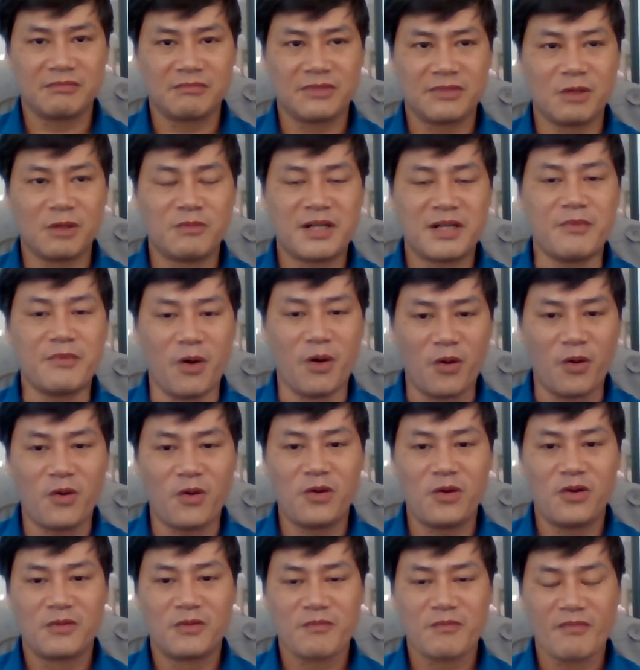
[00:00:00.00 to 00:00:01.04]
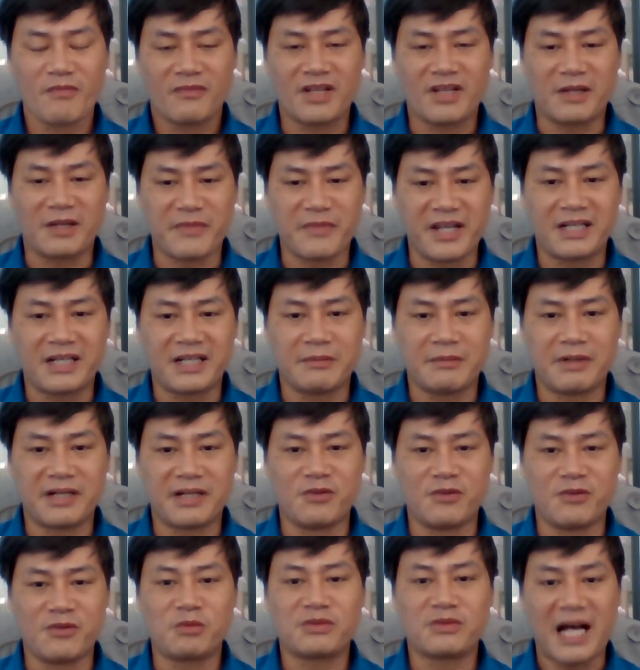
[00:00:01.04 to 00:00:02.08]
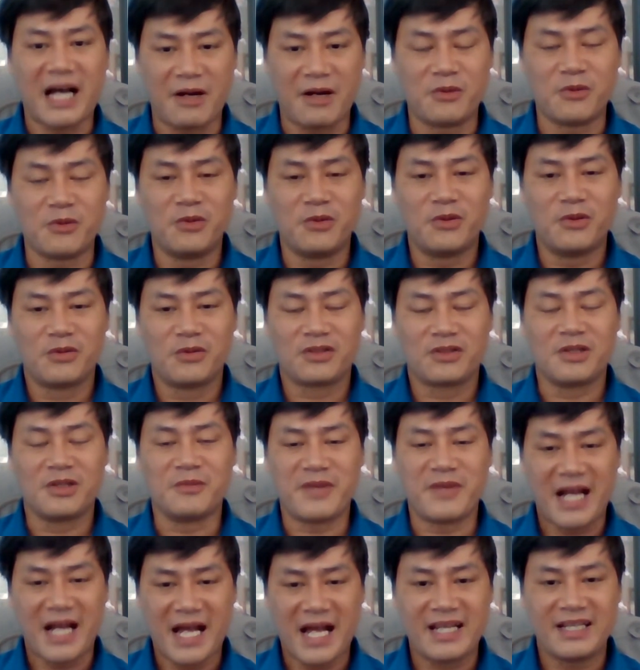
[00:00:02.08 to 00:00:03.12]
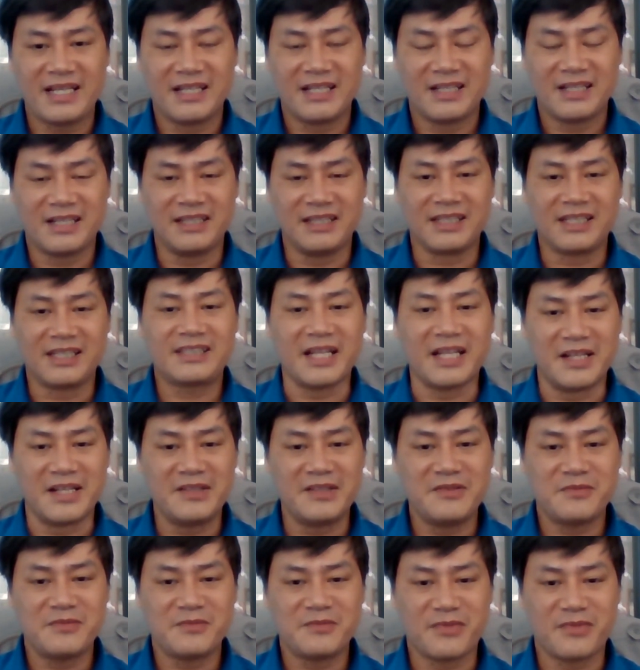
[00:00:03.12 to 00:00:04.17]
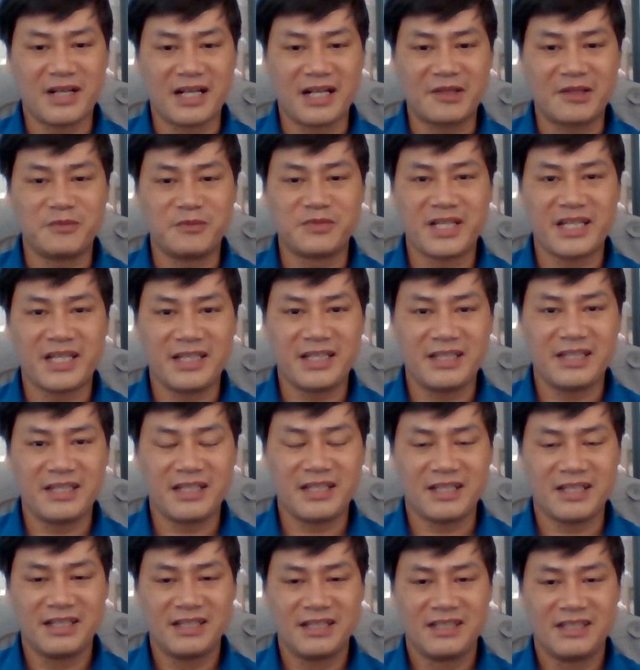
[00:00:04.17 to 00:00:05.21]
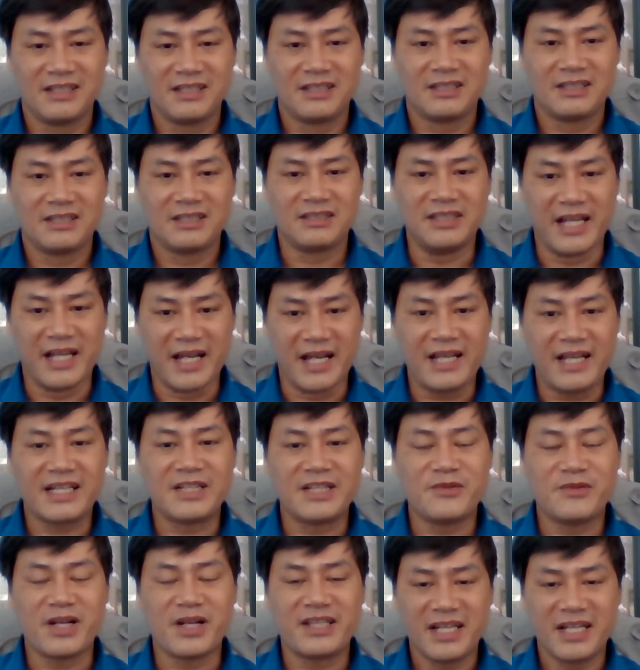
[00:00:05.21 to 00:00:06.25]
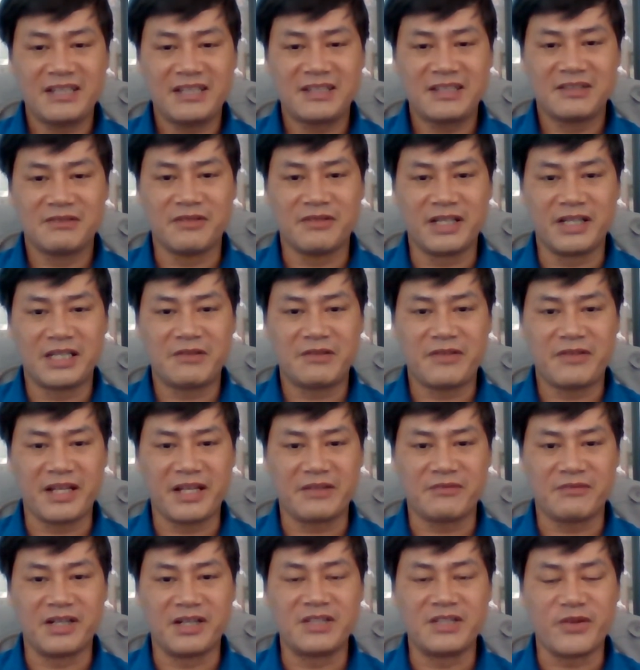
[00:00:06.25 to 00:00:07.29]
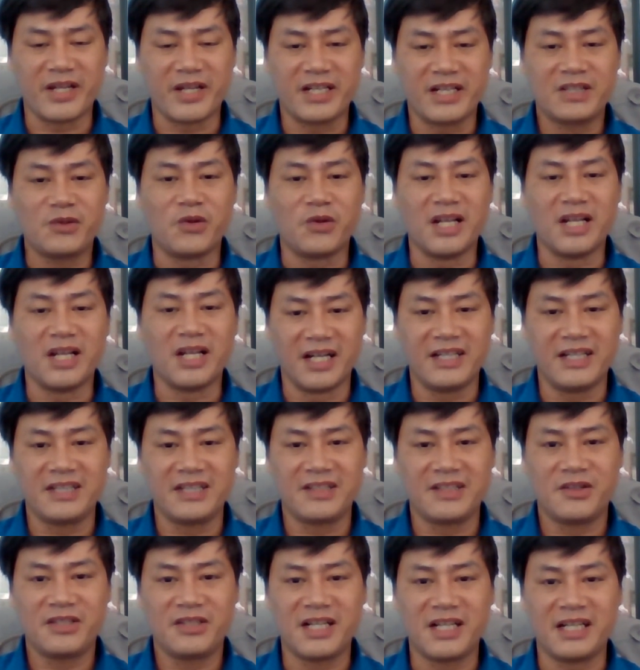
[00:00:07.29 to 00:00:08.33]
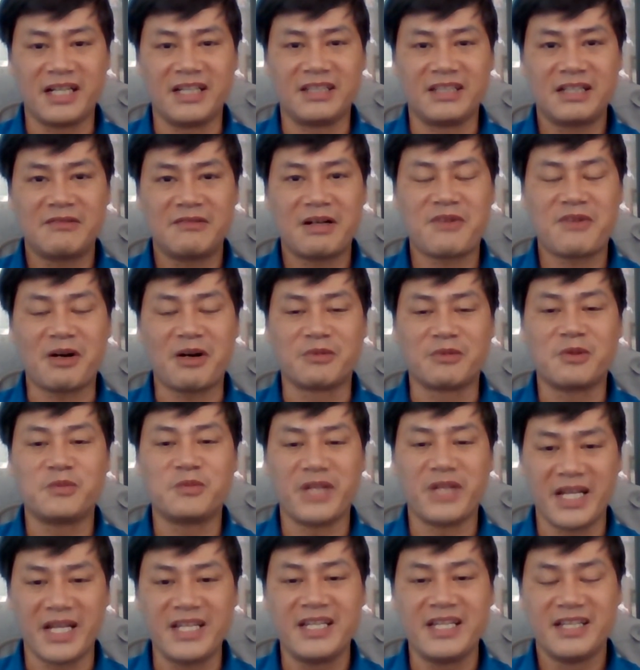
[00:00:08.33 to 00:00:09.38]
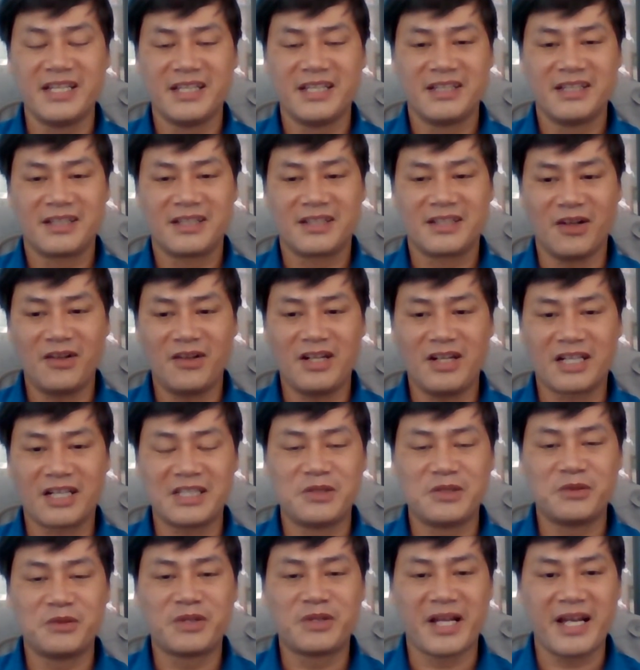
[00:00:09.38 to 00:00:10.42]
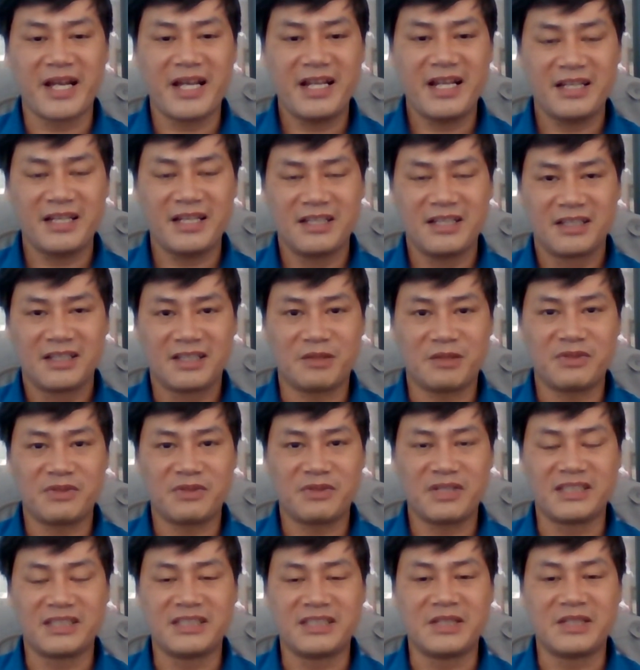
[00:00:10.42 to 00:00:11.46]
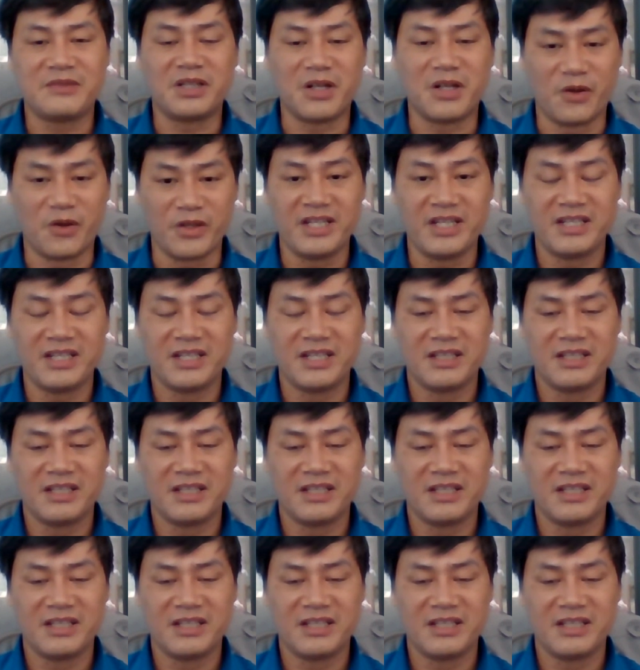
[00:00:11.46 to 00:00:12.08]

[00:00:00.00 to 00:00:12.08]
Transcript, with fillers: Đông Nam Bộ, đặc biệt là Bà Rịa Vũng Tàu, Đồng Nai là những cái tỉnh mà công ty dễ kinh doanh nhất vì cái việc vận chuyển nó thuận lợi, nó gần cái văn phòng công ty. Đó là cái ưu thế trong cái đợt dịch vừa rồi.